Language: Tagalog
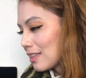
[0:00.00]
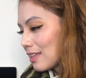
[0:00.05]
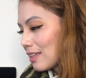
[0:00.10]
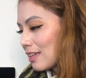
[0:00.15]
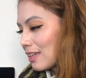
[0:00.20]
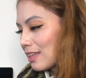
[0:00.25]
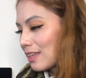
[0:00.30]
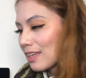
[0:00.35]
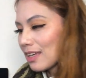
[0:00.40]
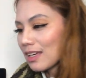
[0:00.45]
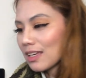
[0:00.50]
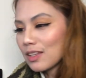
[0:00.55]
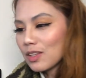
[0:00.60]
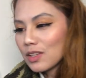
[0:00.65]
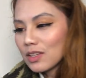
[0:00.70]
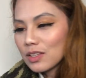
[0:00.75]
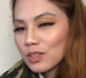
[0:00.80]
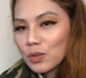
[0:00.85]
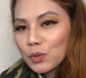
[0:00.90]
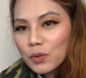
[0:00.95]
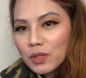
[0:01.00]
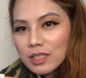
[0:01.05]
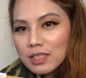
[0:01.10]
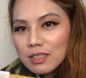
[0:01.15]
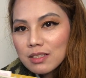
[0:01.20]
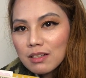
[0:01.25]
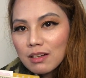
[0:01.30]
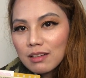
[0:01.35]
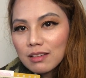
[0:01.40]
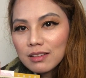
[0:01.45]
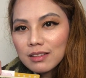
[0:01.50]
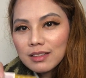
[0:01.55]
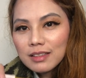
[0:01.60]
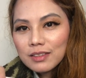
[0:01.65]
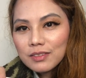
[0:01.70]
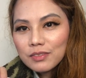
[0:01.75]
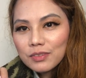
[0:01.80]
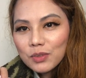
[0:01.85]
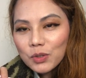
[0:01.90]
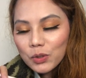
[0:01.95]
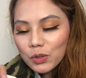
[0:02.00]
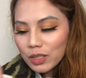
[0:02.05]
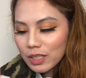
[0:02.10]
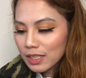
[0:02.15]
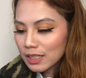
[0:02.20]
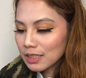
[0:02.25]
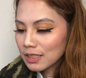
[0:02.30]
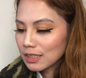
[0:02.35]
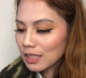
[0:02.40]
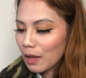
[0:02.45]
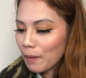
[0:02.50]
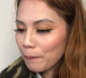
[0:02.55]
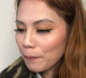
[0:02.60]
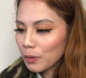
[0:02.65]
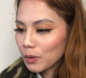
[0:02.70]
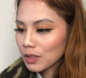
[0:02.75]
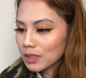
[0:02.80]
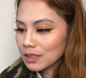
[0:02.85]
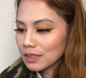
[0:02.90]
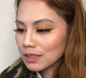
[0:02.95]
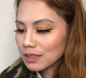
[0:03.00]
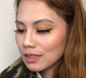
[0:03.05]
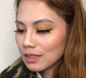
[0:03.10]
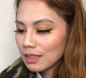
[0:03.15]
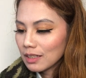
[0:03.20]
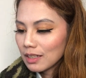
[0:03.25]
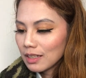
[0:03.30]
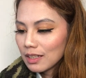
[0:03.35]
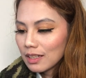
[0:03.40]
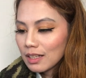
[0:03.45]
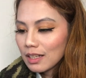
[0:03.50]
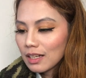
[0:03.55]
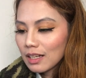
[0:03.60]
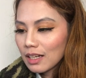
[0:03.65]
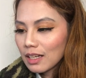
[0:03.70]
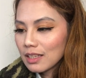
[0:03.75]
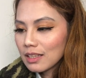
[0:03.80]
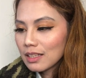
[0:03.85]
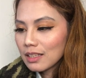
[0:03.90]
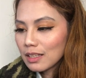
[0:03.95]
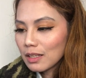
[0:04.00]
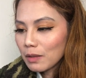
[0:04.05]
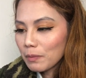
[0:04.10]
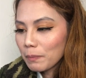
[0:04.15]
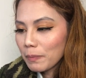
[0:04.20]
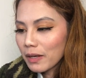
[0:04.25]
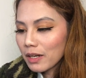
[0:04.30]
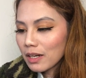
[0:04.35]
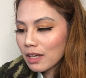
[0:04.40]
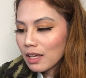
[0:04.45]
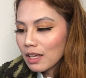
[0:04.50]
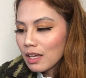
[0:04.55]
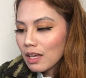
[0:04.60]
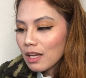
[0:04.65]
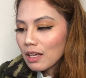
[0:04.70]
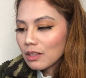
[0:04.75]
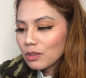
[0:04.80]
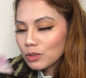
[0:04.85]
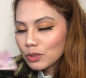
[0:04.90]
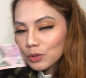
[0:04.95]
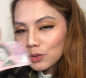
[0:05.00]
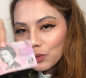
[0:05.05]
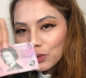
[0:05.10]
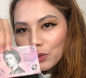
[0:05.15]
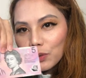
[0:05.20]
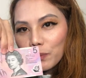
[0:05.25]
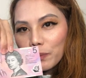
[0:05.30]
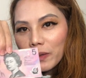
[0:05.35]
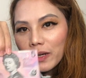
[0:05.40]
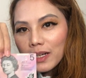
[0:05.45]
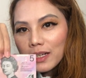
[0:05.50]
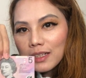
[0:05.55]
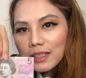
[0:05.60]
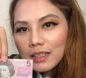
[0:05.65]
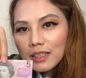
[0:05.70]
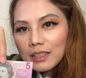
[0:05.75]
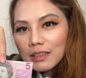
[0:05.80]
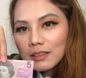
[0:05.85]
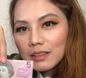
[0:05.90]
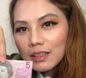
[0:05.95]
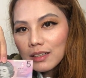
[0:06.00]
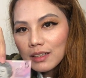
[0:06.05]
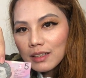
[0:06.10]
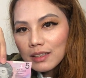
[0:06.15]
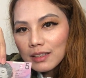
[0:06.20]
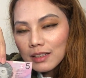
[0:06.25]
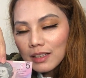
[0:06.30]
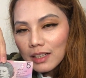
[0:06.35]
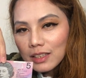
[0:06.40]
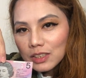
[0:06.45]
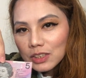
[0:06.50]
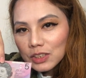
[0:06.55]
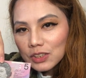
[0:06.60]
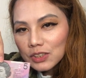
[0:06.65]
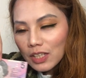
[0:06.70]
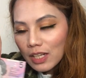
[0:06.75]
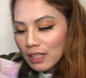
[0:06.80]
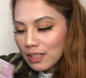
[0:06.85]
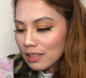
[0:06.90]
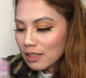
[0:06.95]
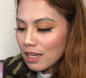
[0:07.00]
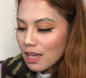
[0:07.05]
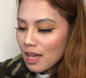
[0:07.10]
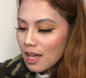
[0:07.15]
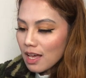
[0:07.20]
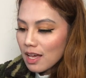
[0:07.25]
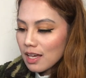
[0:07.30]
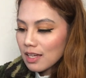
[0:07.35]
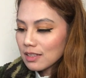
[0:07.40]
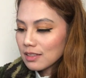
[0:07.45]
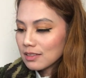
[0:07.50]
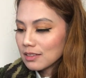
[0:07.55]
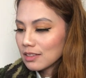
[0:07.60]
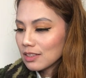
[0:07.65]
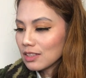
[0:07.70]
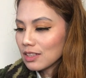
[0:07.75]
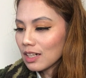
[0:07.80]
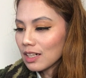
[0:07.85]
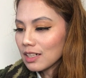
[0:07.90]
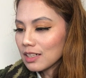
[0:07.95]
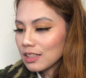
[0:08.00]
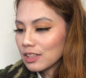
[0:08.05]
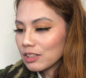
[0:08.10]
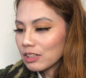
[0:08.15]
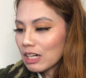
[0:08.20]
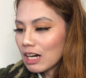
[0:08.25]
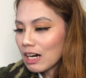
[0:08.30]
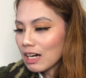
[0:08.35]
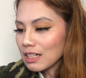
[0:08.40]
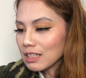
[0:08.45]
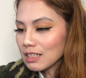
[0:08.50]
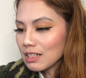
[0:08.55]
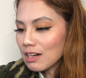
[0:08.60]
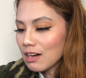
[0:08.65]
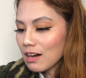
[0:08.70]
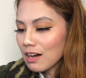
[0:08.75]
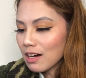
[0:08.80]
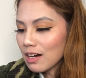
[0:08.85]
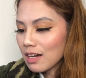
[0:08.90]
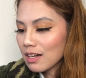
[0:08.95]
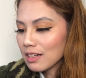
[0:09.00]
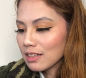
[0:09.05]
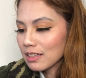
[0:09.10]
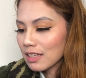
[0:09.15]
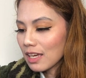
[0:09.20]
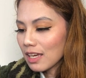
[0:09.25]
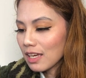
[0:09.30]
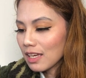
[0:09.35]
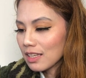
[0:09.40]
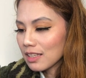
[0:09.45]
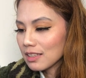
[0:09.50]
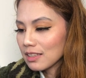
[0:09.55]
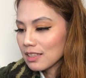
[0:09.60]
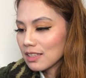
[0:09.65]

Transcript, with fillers: Ayan, US dollar, of course. Tapos, ganda ng pera. Gusto ko yung pera ng uh, Australia, yung, yung Hong Kong, and